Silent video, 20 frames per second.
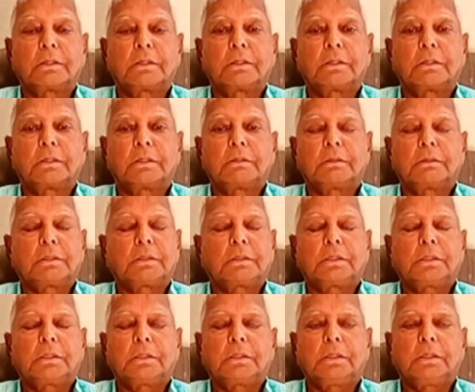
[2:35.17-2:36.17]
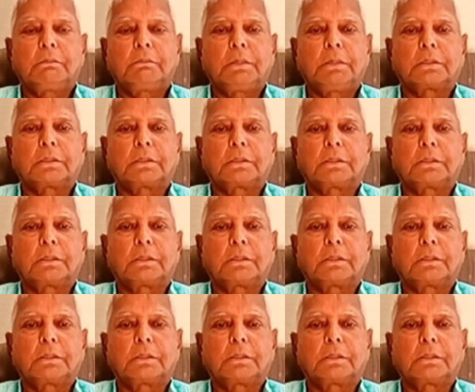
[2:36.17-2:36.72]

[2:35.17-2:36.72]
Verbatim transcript: ये ठीक नहीं बात है